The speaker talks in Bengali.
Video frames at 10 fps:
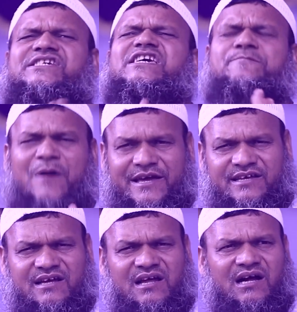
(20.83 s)
কি পায়
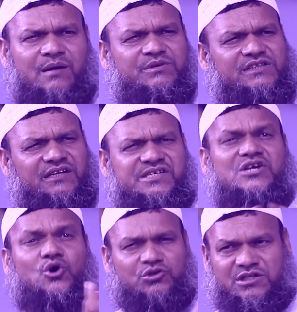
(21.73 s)
আমি তার কি
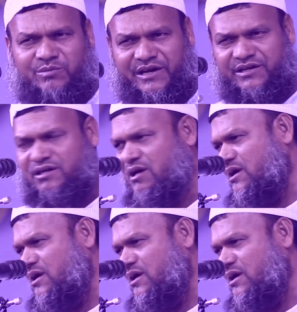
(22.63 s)
করতে পারি